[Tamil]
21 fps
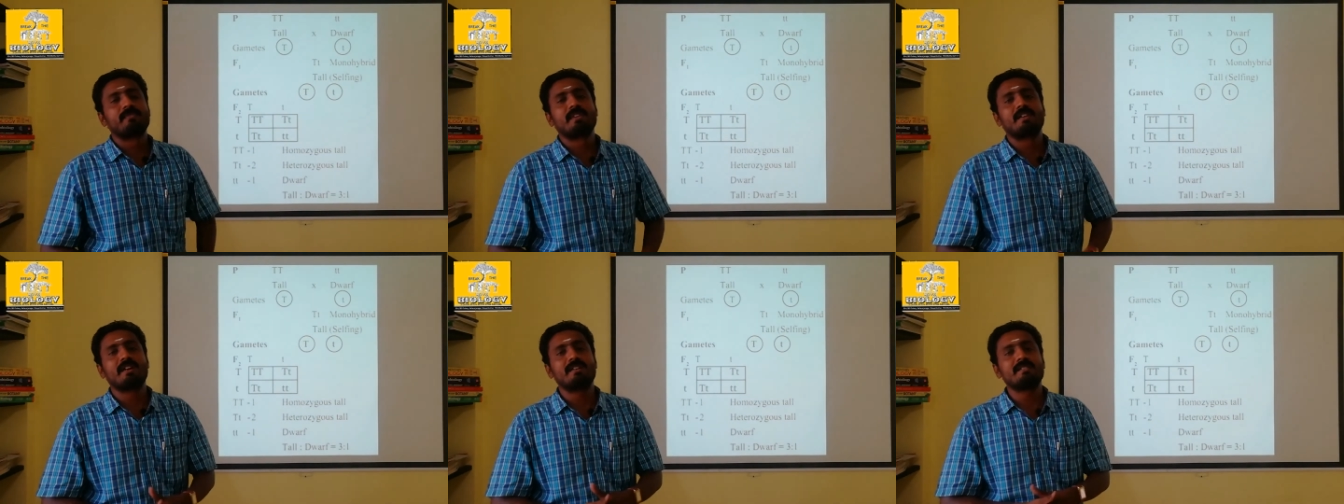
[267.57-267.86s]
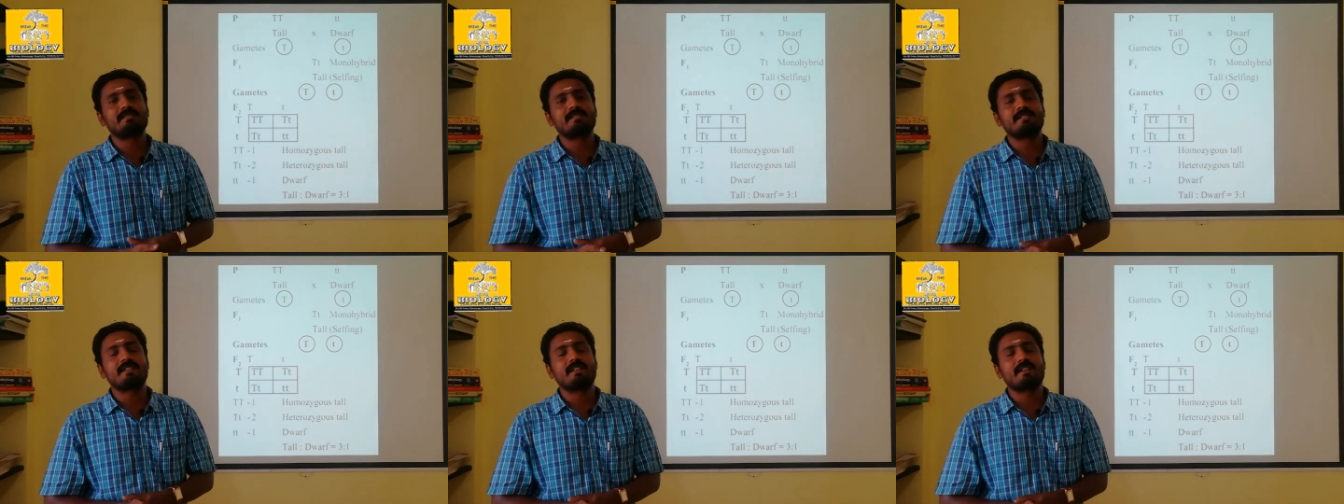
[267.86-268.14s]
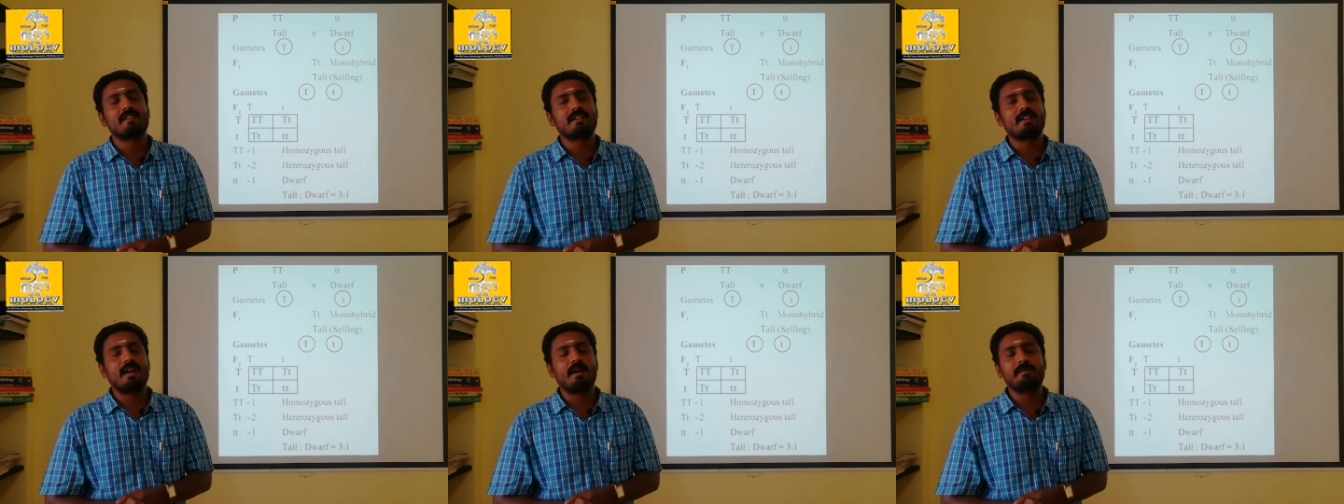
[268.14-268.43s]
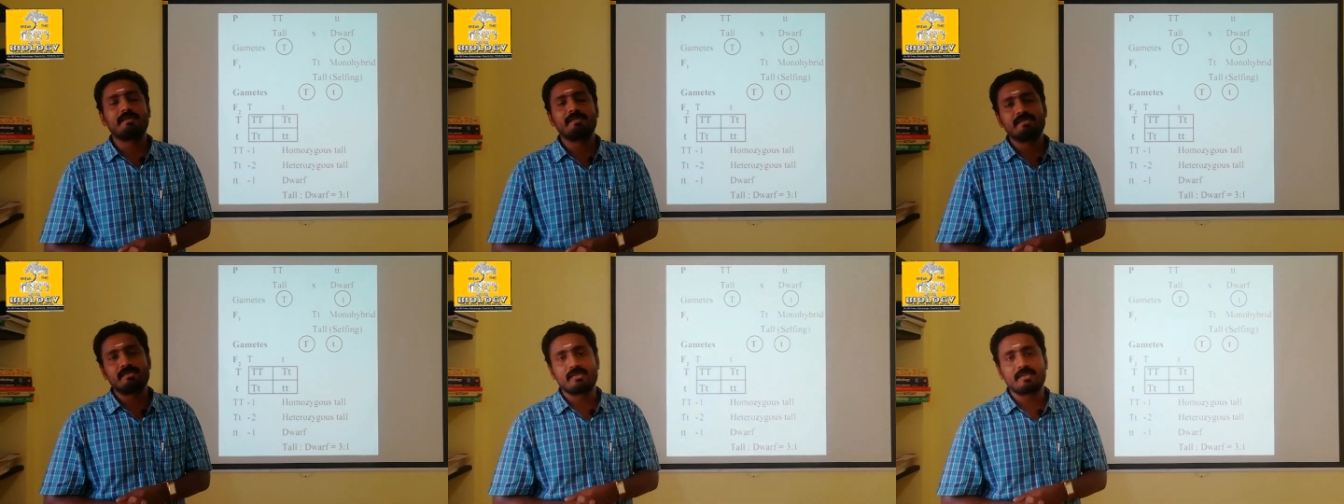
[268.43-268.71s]
கன்சிடர்
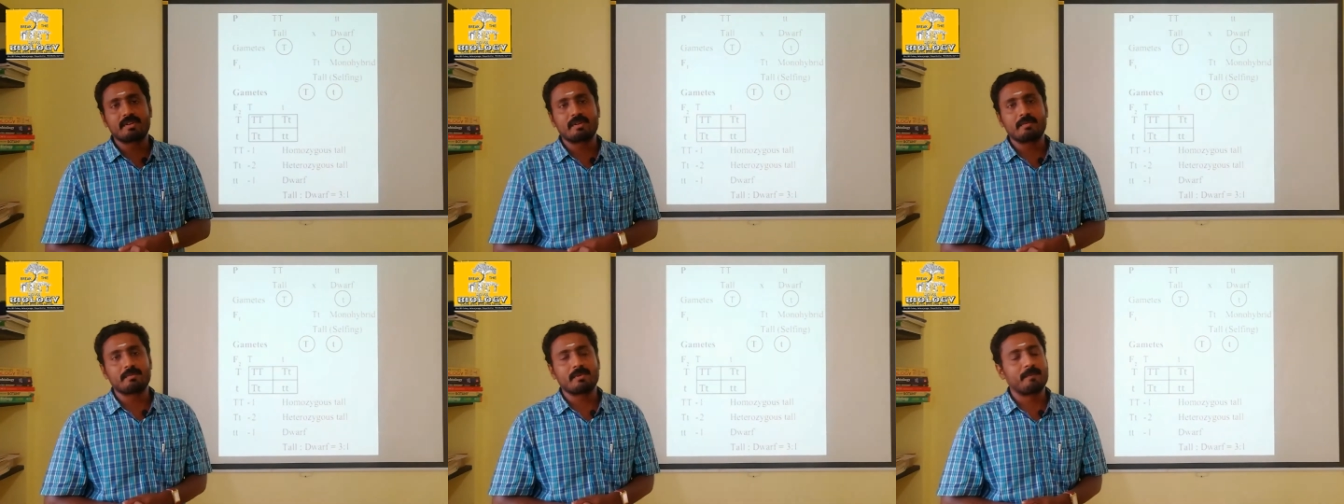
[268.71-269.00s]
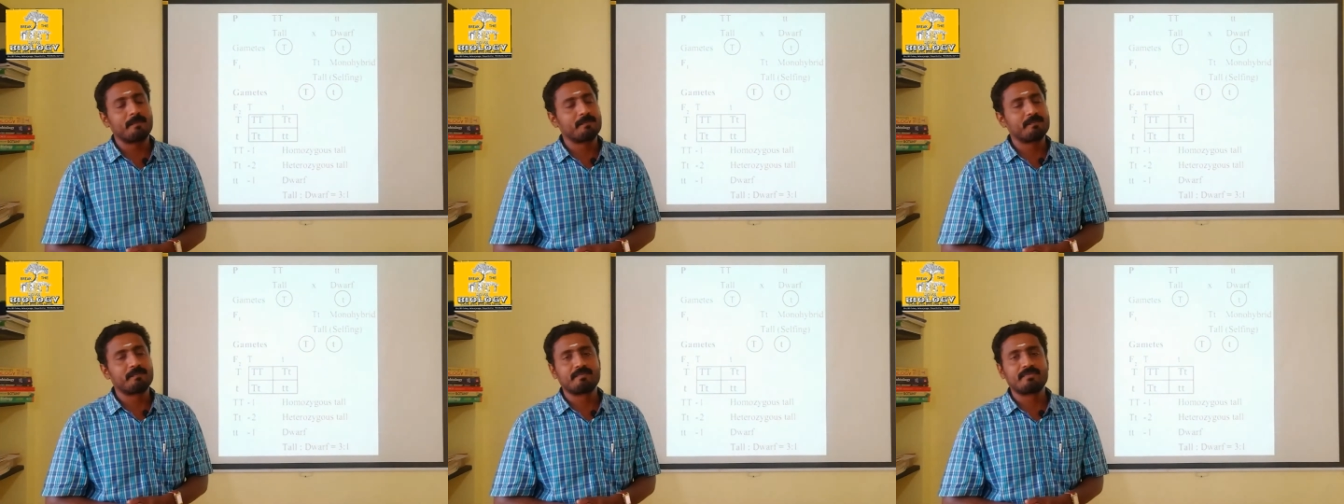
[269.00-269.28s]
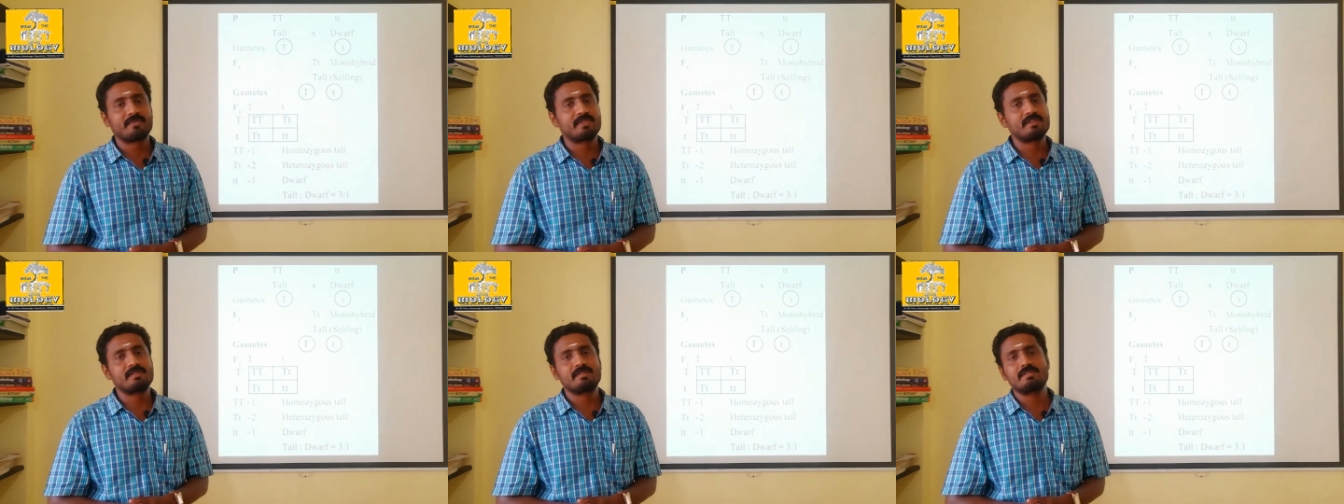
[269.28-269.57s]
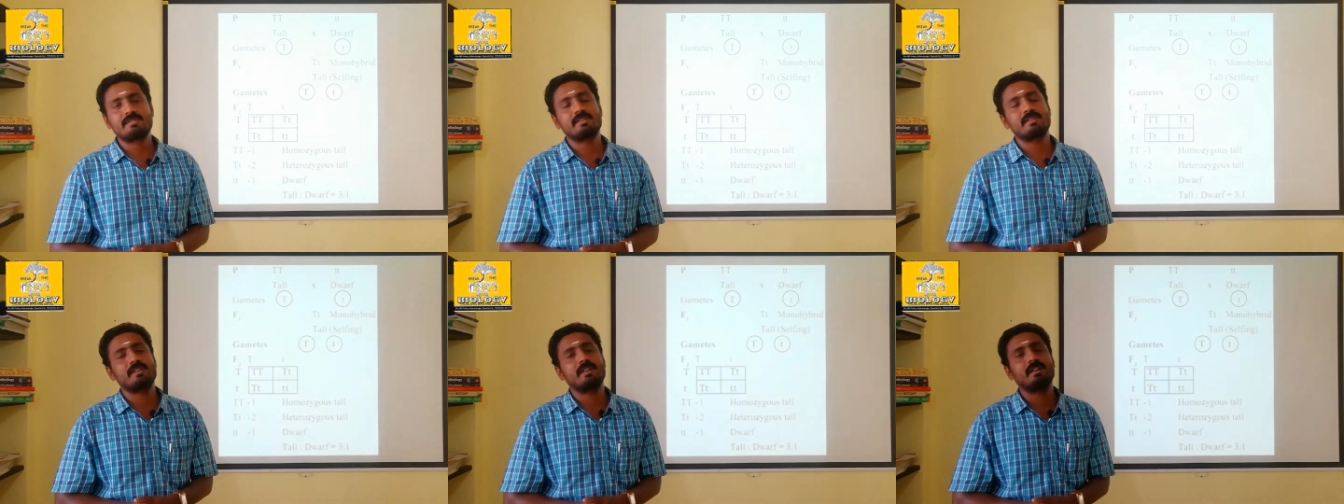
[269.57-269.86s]
அப்படின்னு சொல்கிறாப்புல
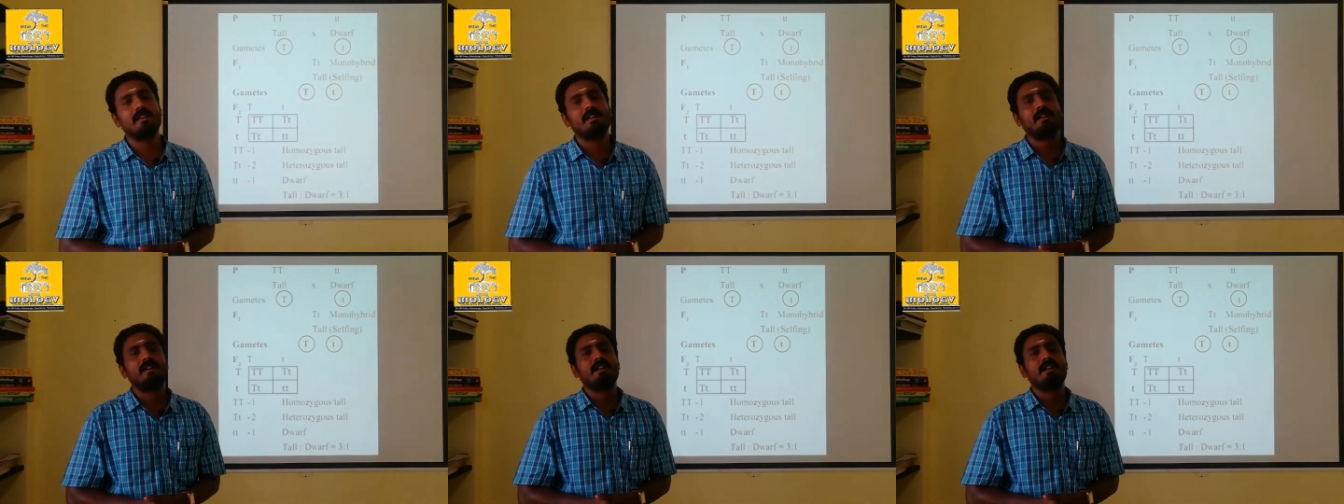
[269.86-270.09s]
சரியா